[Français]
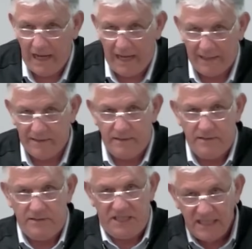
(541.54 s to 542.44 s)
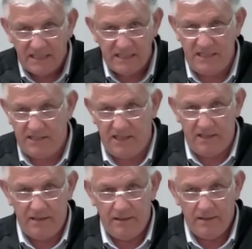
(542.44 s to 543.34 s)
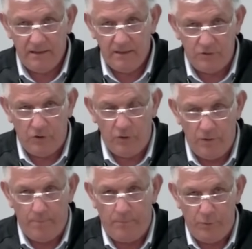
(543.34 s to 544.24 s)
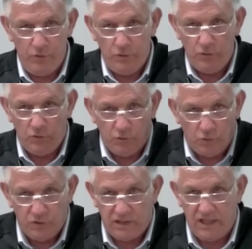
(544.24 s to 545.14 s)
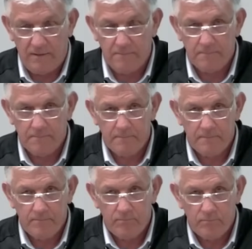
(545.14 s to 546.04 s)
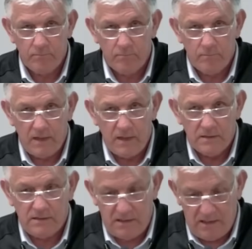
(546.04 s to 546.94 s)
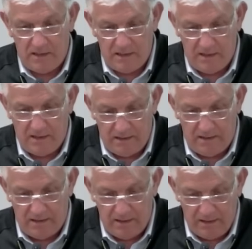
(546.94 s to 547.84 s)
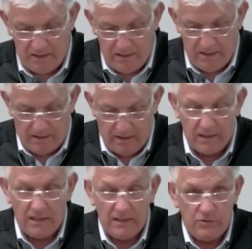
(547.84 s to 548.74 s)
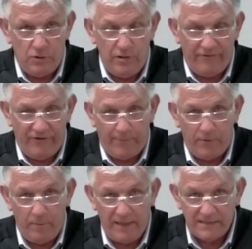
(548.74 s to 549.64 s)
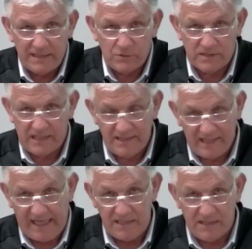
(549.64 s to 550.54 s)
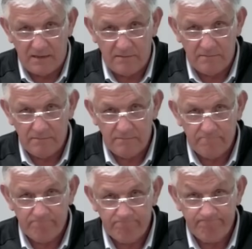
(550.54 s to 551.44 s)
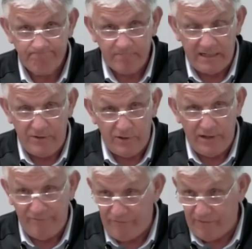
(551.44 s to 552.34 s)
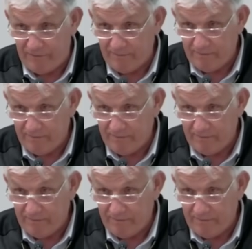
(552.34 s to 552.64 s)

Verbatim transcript: il a décidé de ne plus douter. C'est Dieu lui a fait la promesse à 75 ans qu'il aurait un enfant